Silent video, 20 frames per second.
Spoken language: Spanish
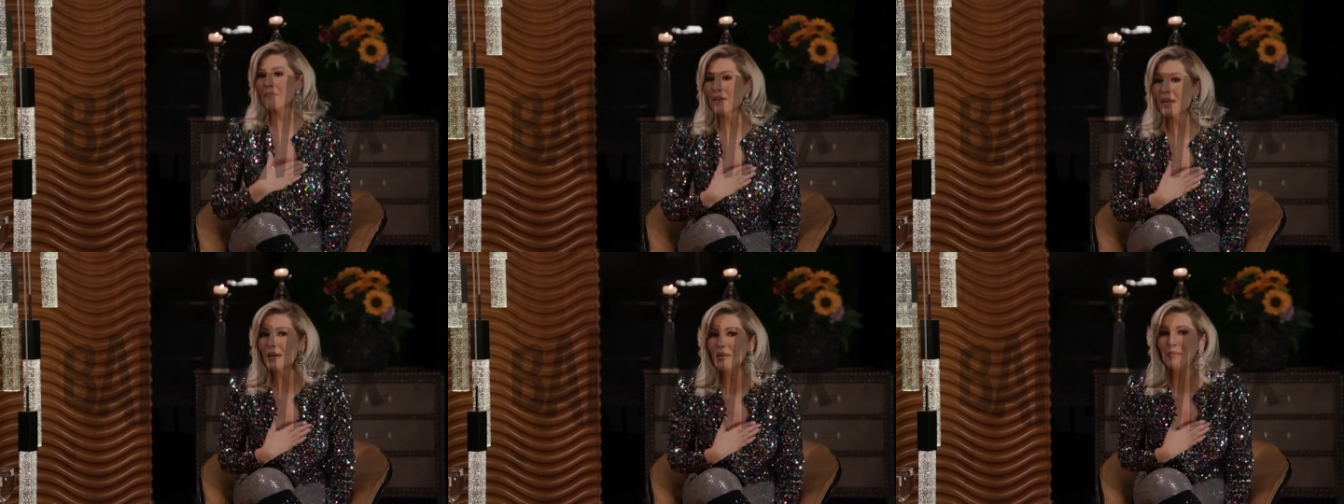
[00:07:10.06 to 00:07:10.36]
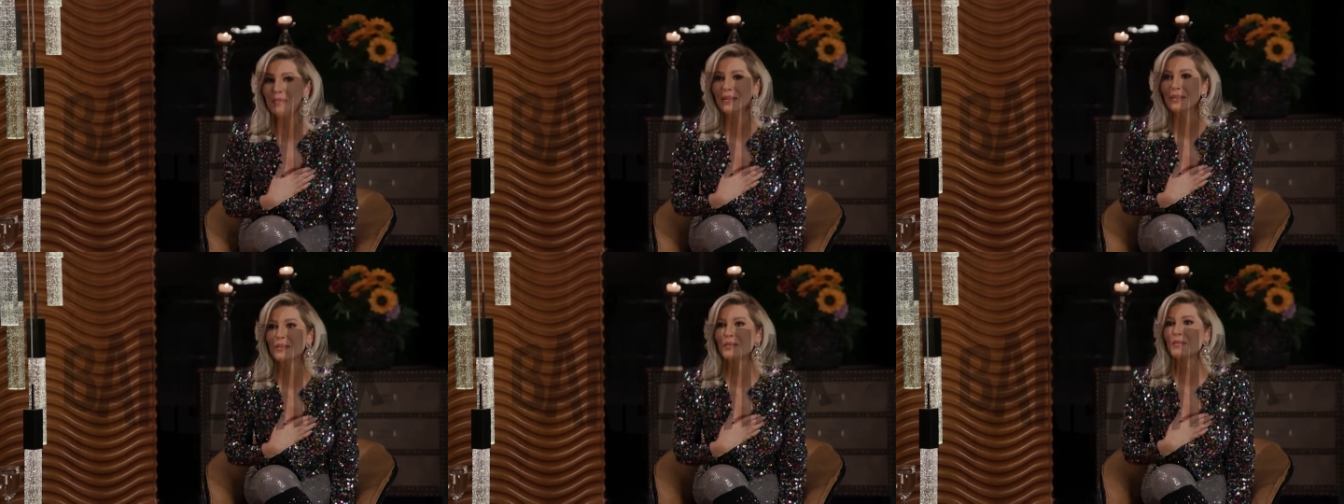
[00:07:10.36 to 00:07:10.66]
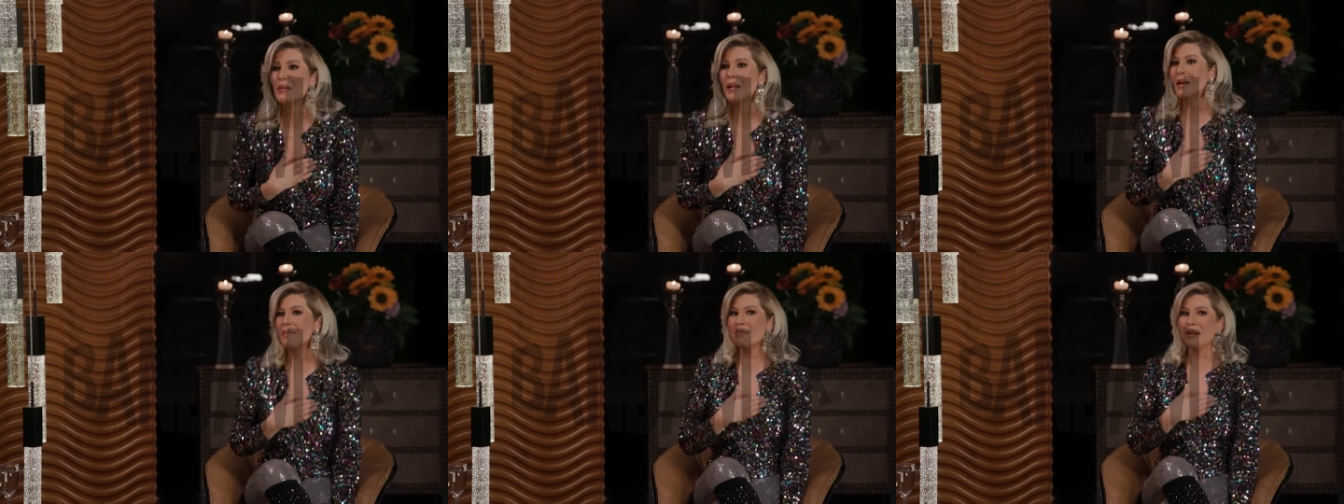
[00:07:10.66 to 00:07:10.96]
A mí en lo
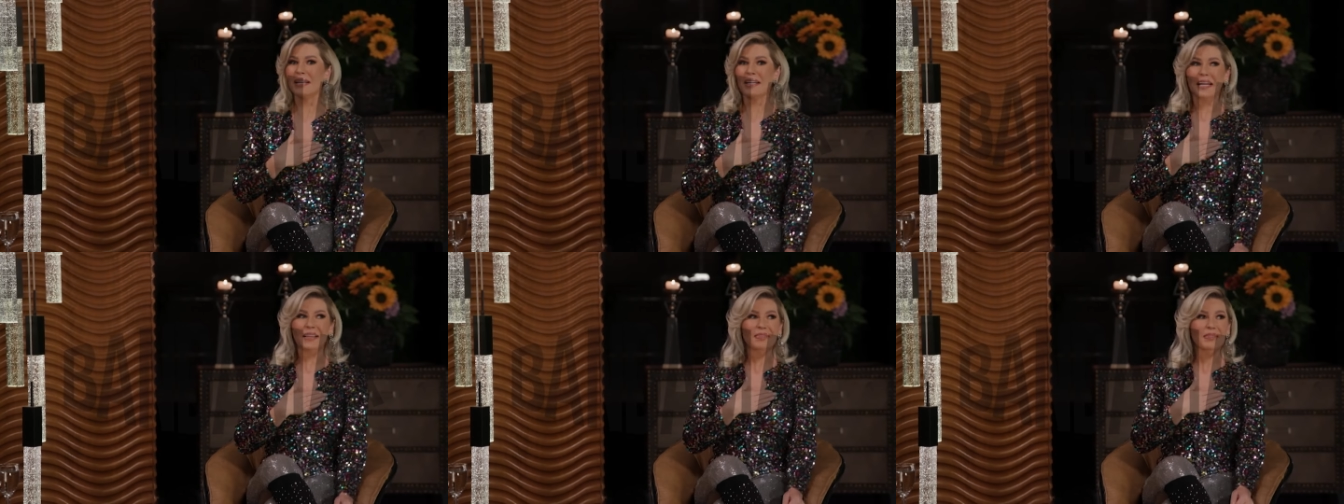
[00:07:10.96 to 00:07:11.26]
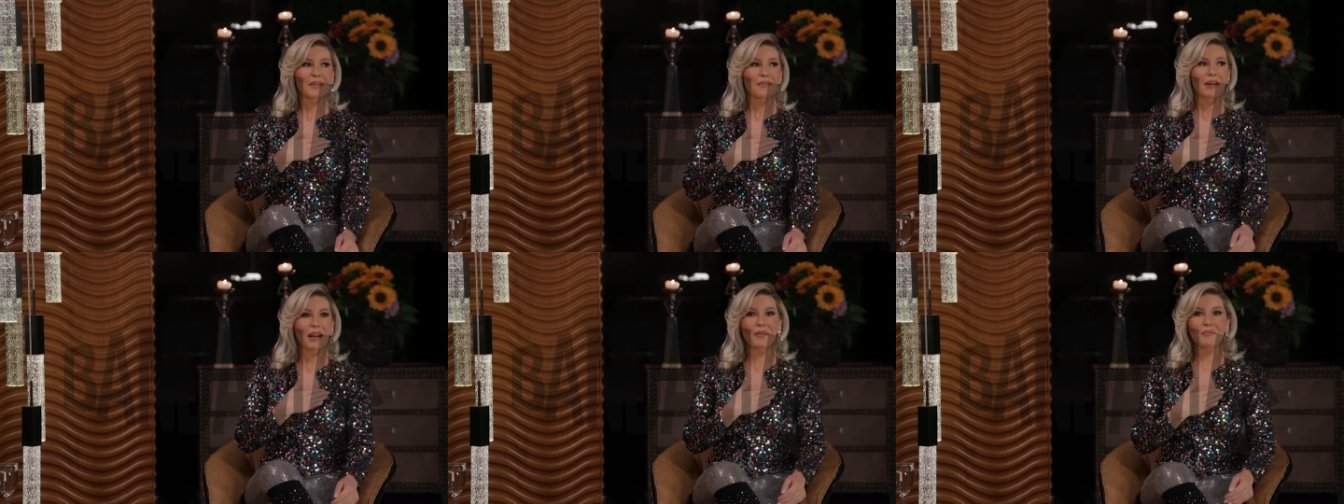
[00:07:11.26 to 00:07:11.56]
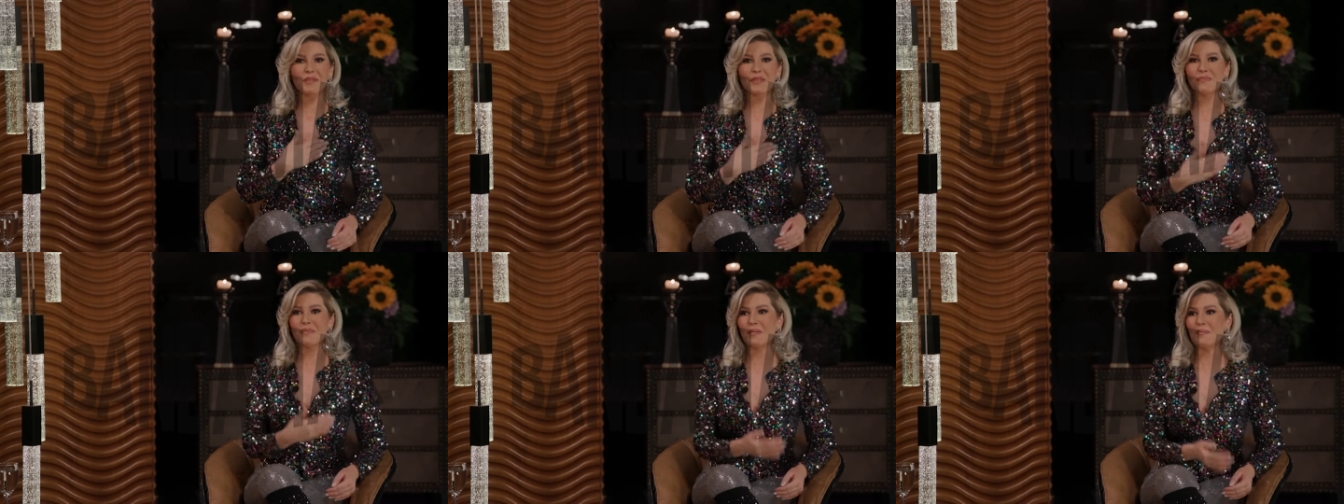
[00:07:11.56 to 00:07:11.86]
particular me encanta ver
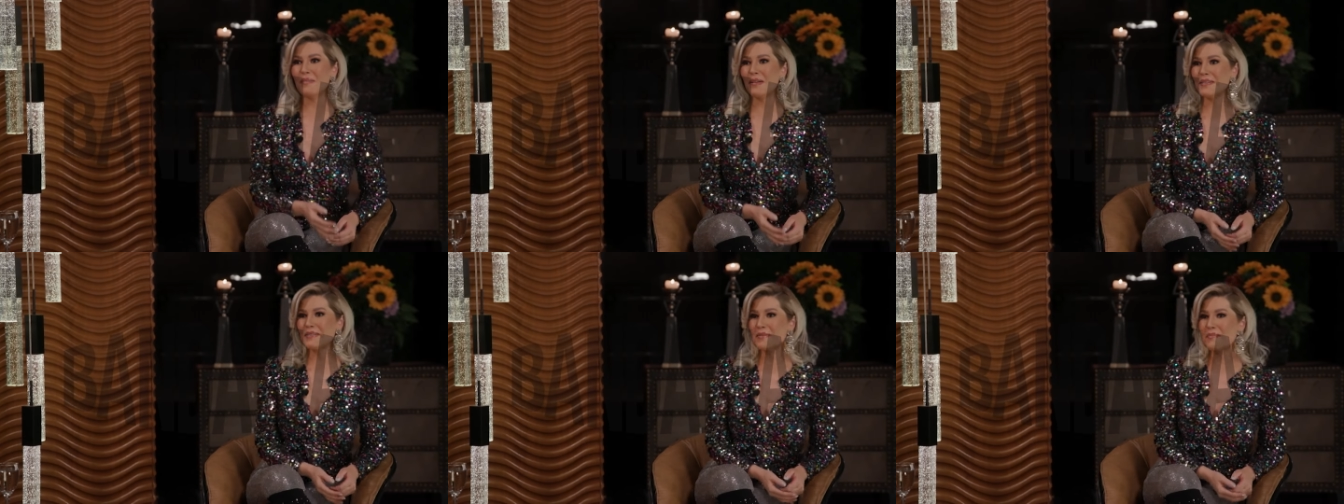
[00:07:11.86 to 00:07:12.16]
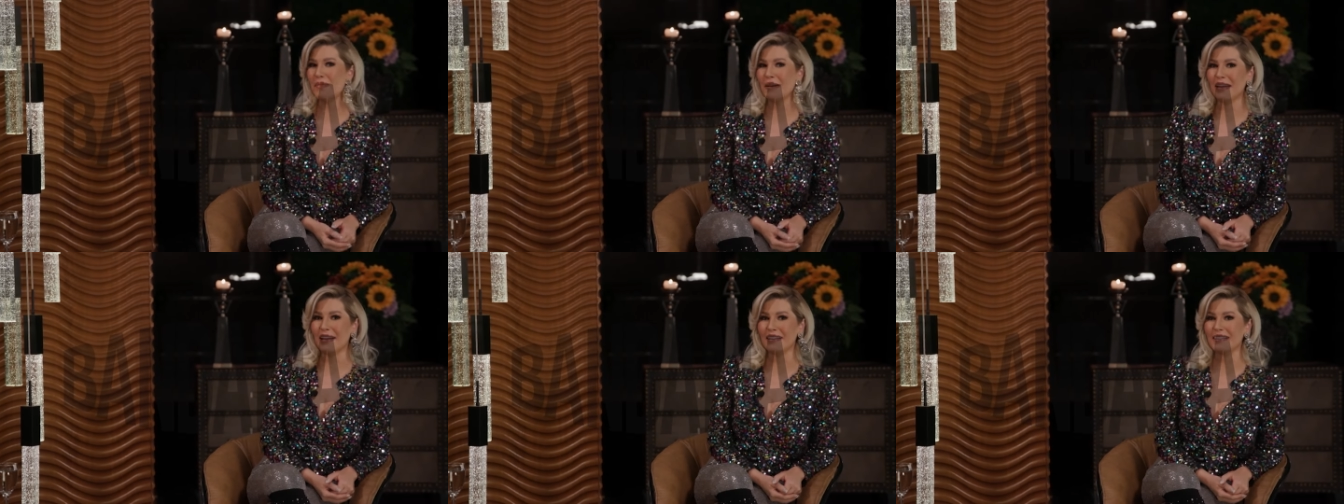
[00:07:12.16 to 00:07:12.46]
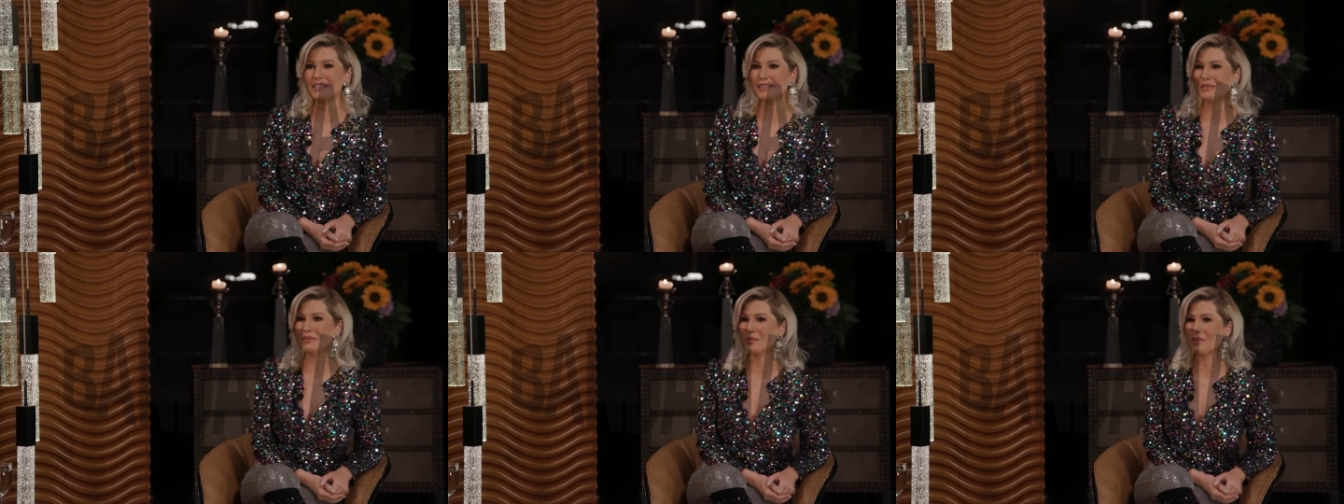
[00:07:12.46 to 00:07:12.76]
a mis papás de
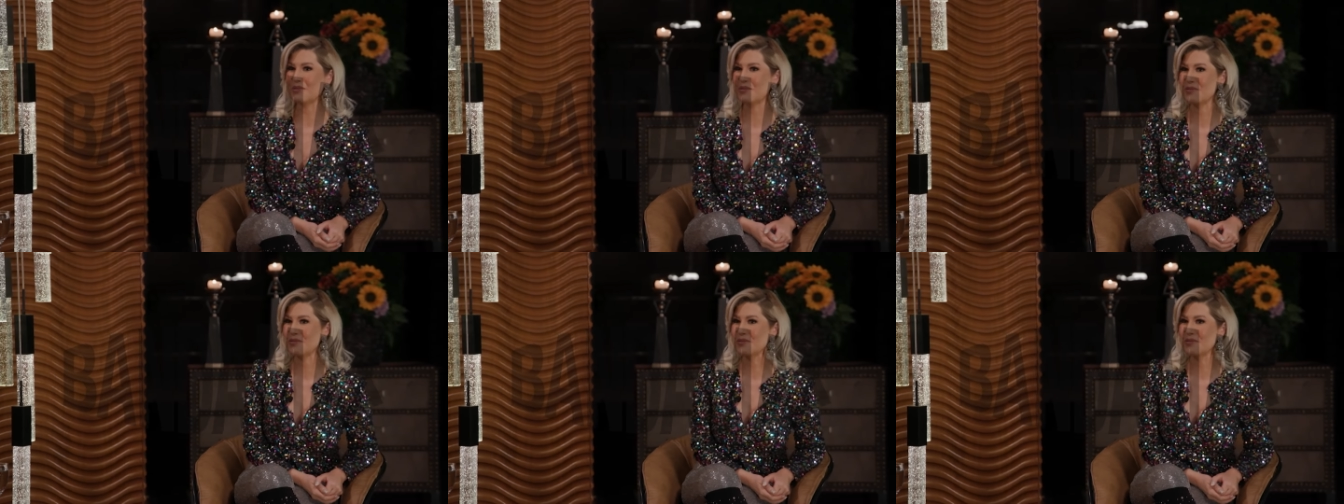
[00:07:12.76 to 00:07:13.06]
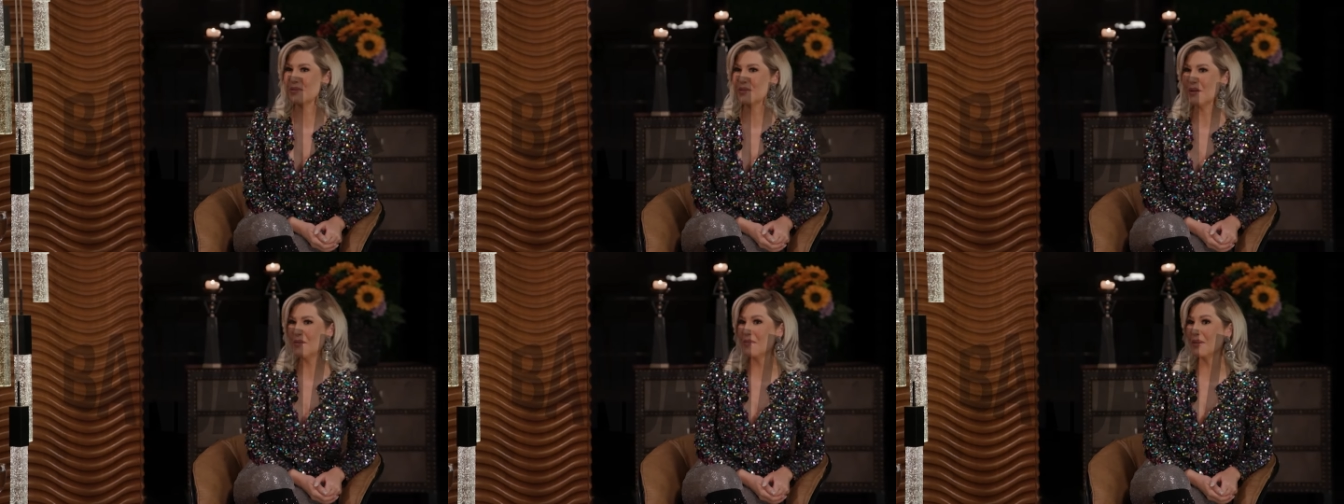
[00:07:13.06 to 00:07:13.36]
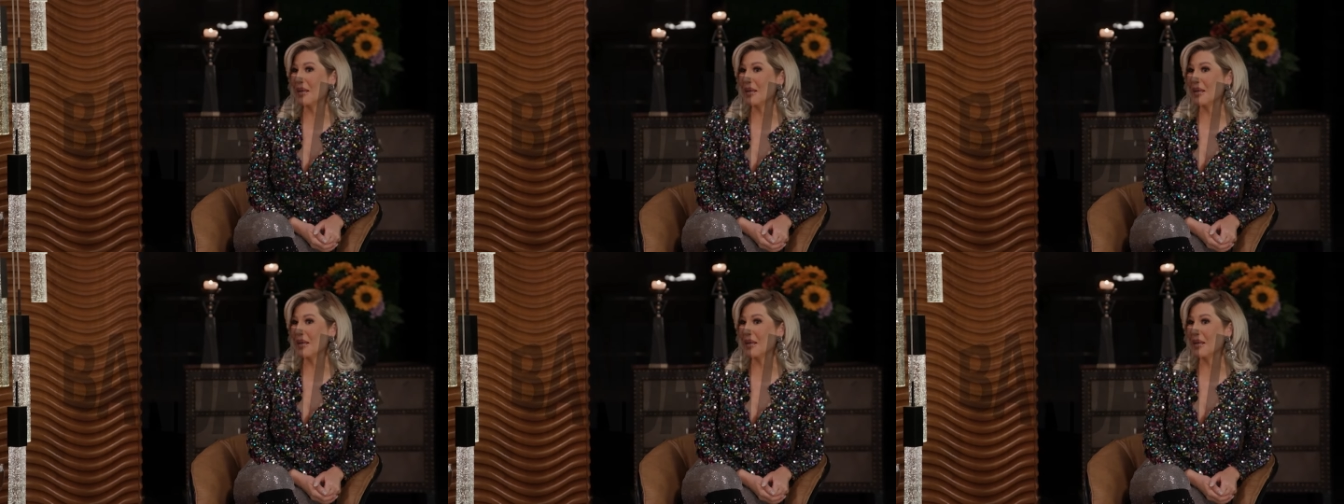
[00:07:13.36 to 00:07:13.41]
pequeñitos, ¿no?